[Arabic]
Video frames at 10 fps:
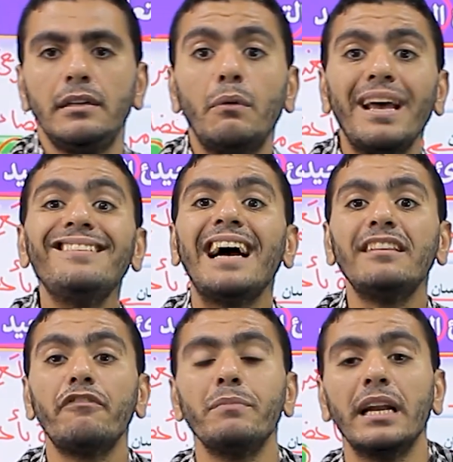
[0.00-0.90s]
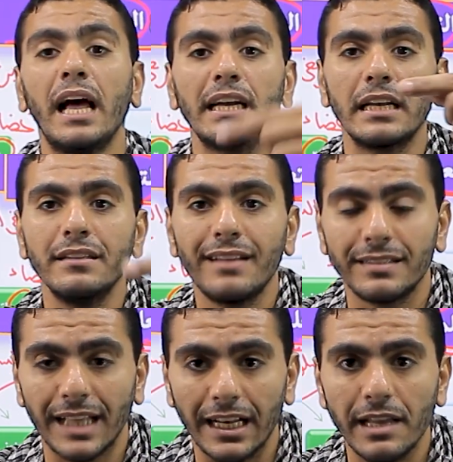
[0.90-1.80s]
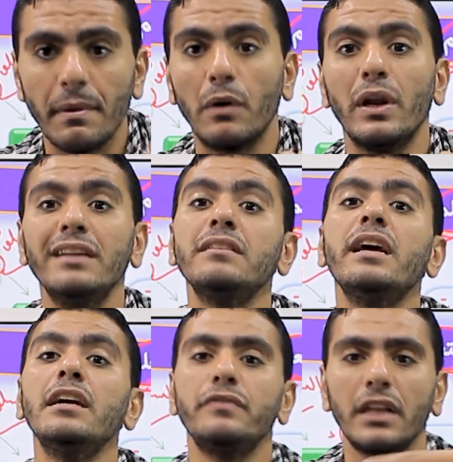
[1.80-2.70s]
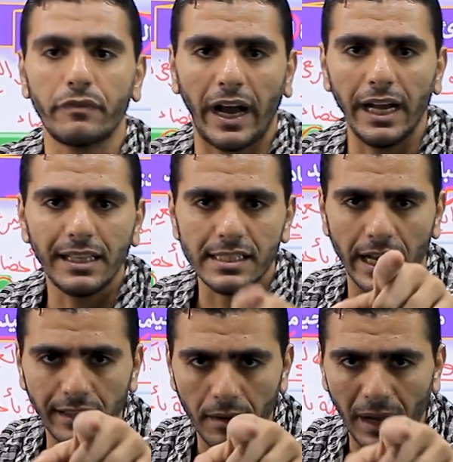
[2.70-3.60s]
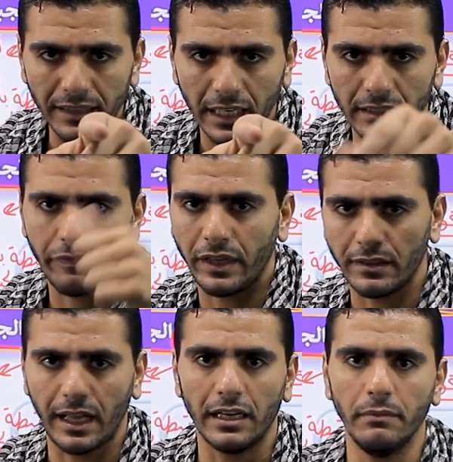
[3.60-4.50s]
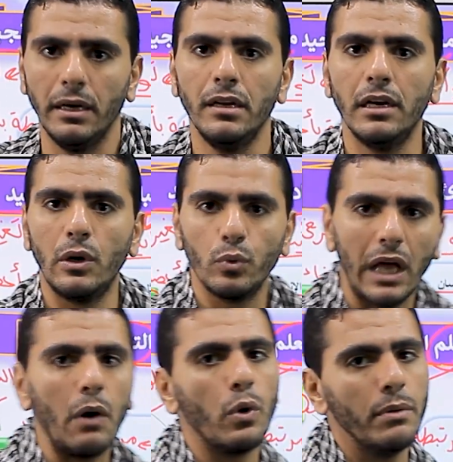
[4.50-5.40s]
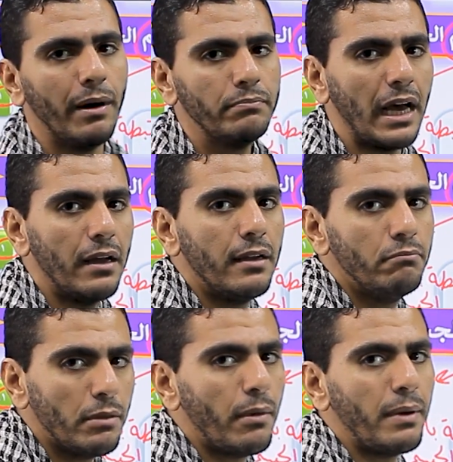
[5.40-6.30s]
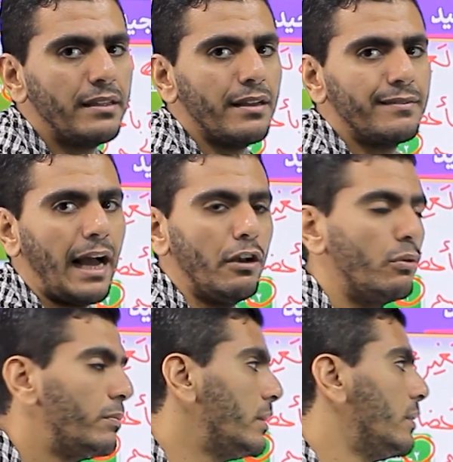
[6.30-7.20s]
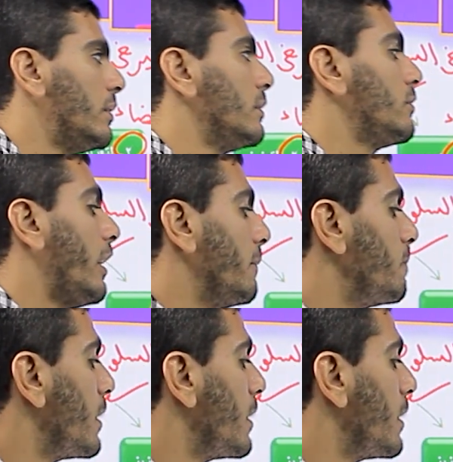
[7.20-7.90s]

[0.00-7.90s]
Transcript: لو لقيت هدف من الحاجه اللي انت هتتعلمها ولقيت ان هي هتفيدك في حياتك ساعتها يبقى عندك دافع تتعلمها وده اول مبدا من مبادئ التعلم طيب